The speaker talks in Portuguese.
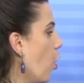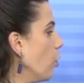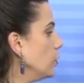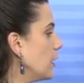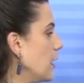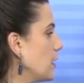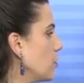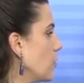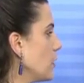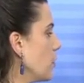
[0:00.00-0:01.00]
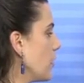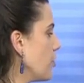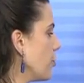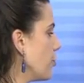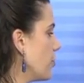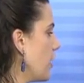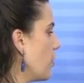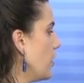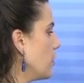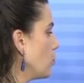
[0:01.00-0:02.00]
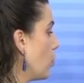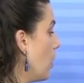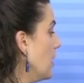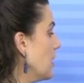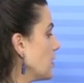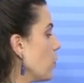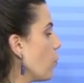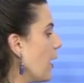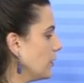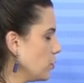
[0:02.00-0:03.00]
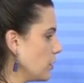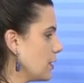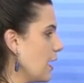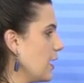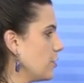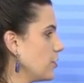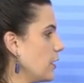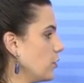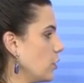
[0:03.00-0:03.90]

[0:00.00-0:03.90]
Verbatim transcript: Outra situação que a gente tem, olha só, são quatro cidades da